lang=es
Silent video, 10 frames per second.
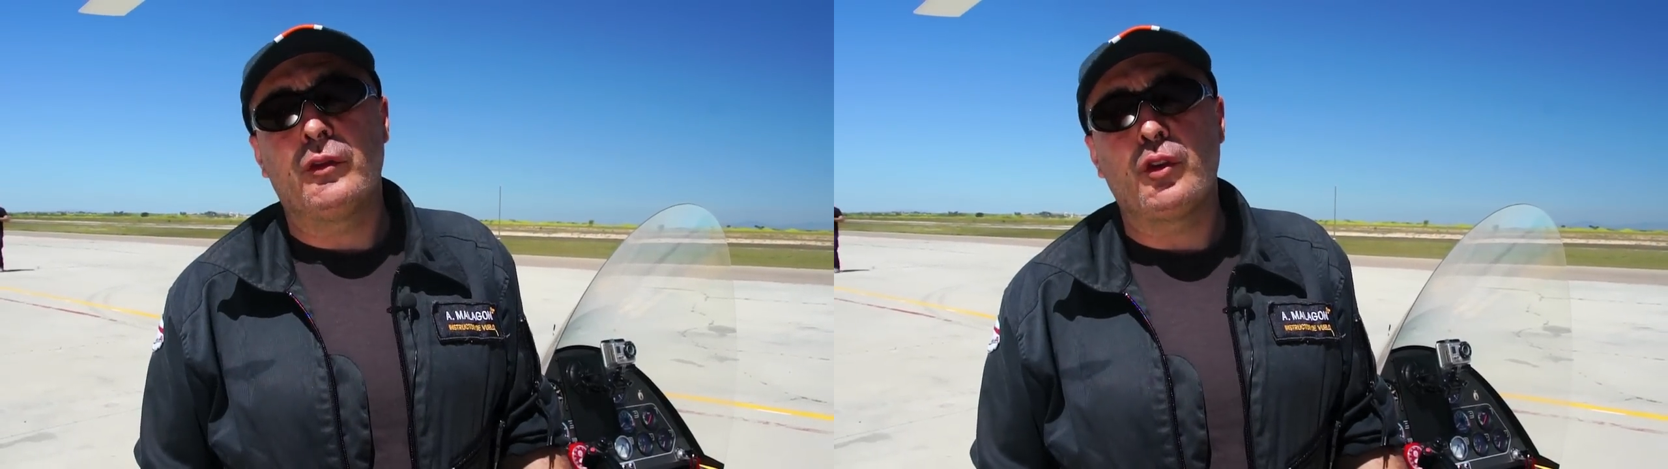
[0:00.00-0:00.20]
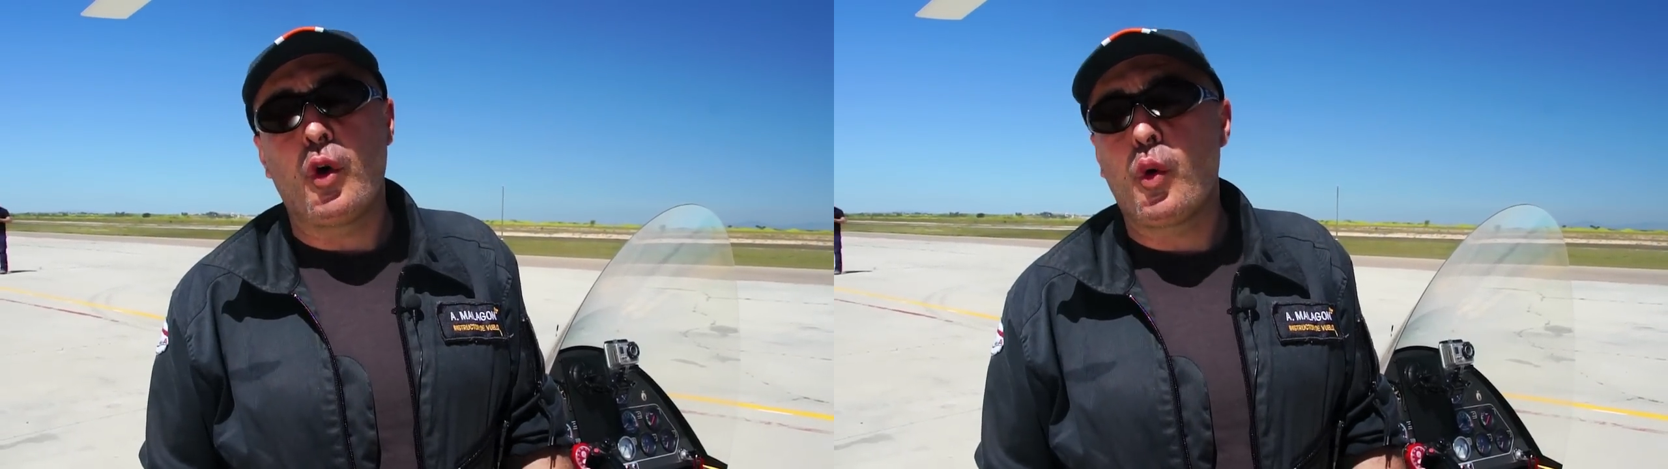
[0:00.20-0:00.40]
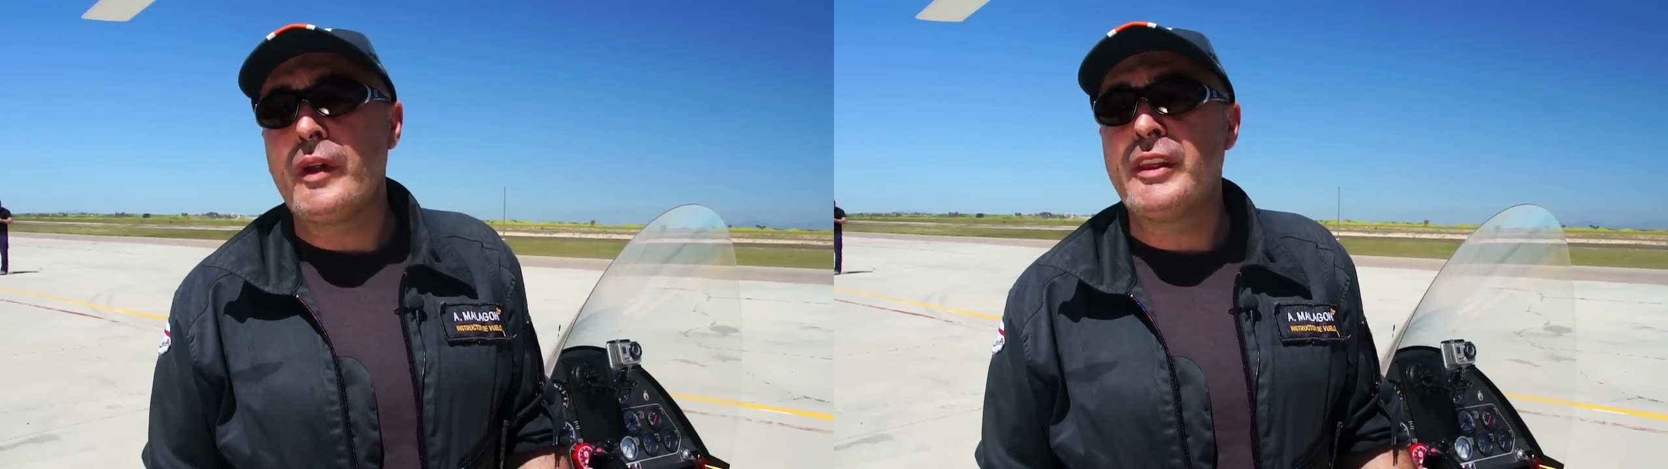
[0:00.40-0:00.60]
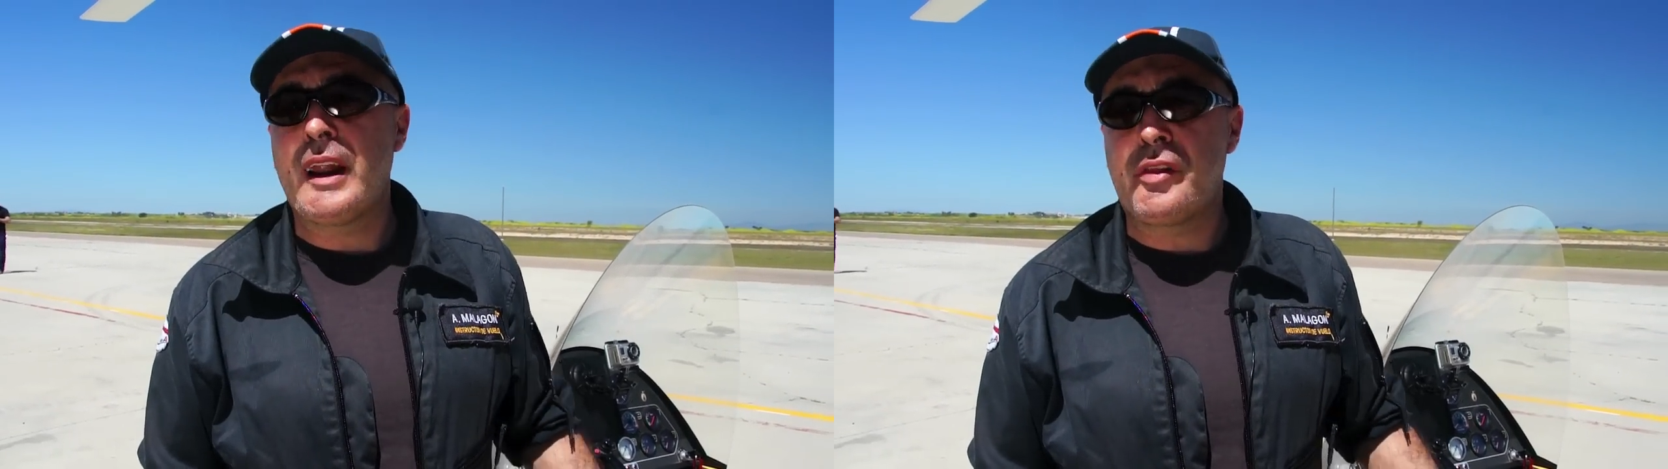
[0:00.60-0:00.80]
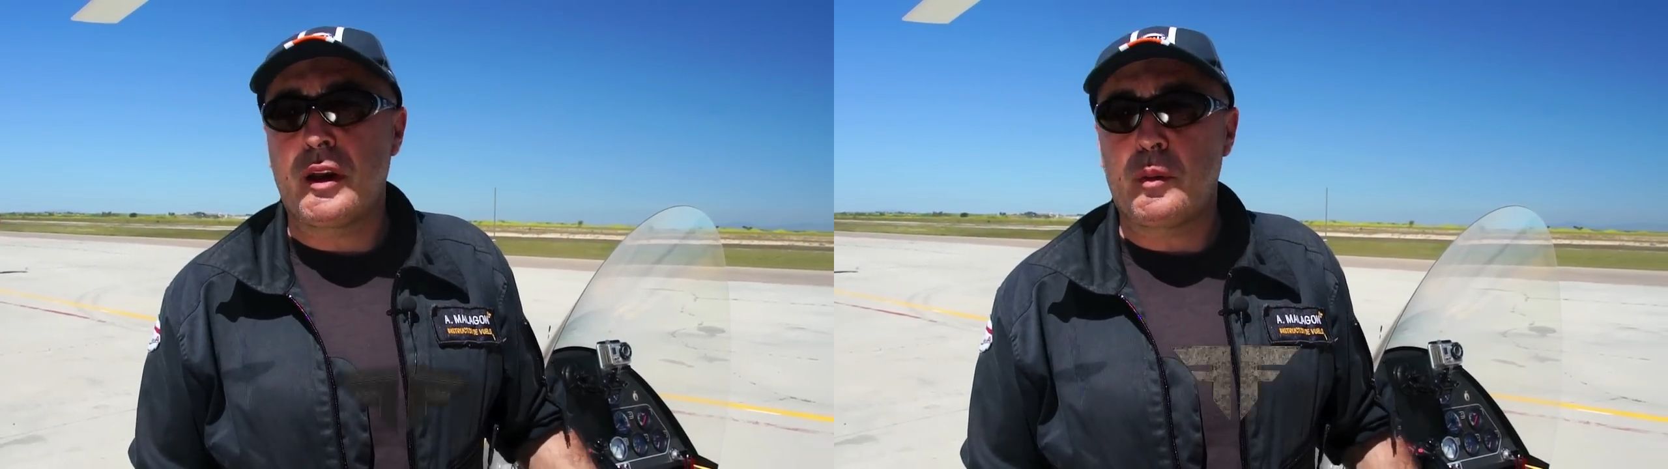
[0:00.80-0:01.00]
don Juan de
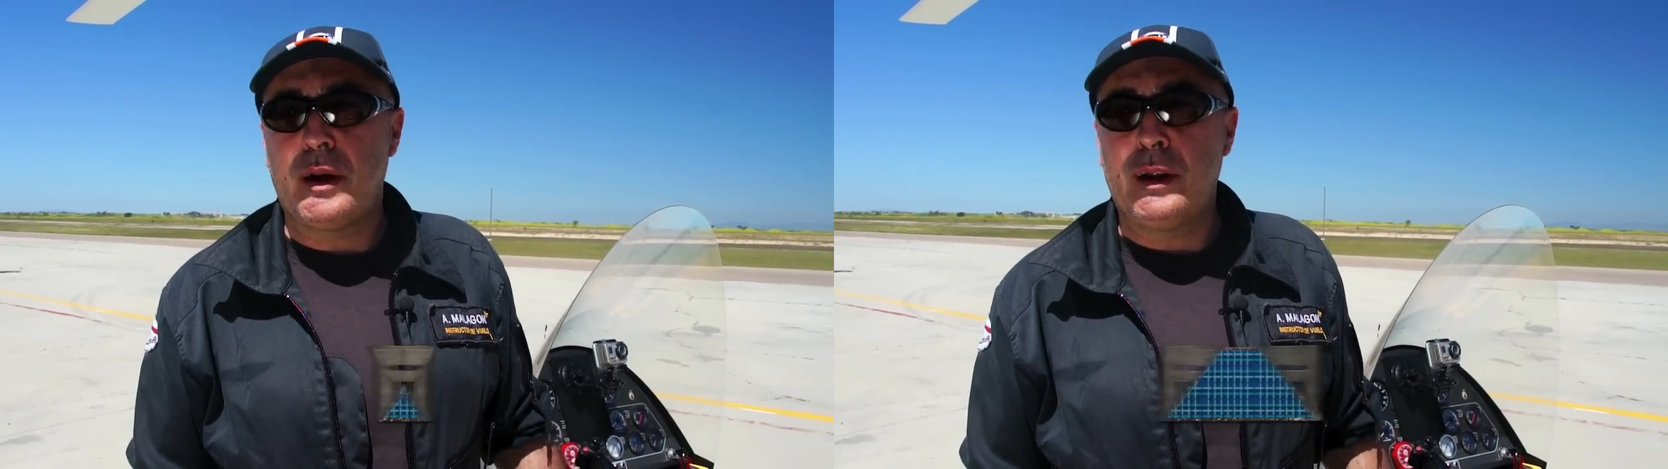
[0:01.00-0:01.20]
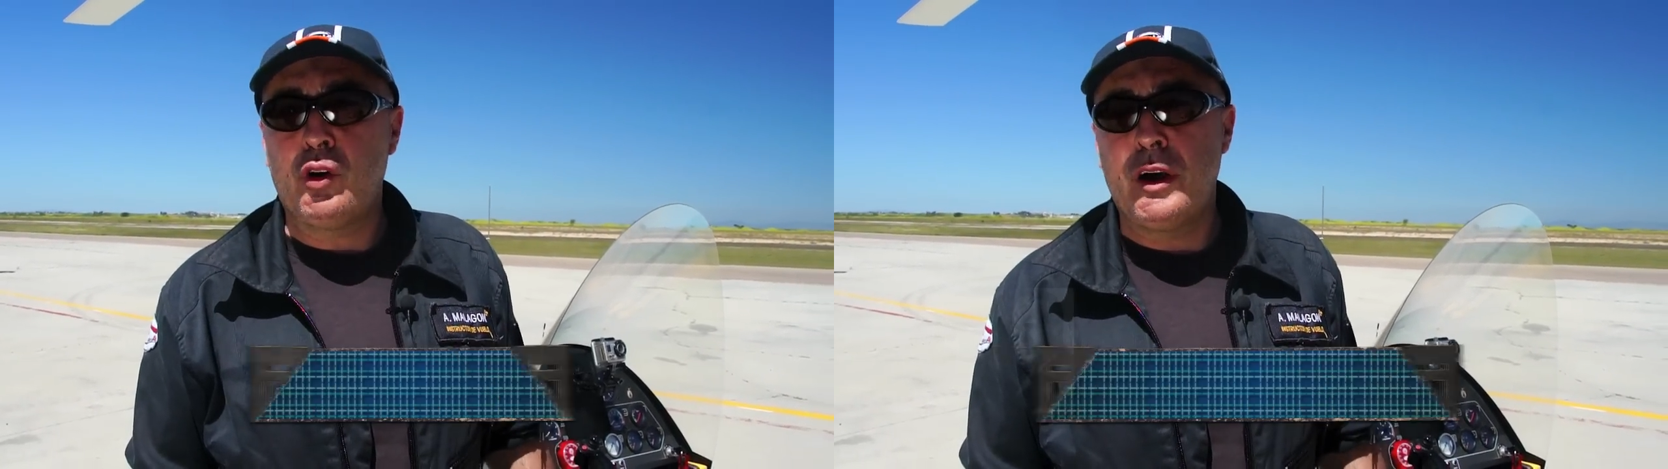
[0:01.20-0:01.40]
la Cierva, en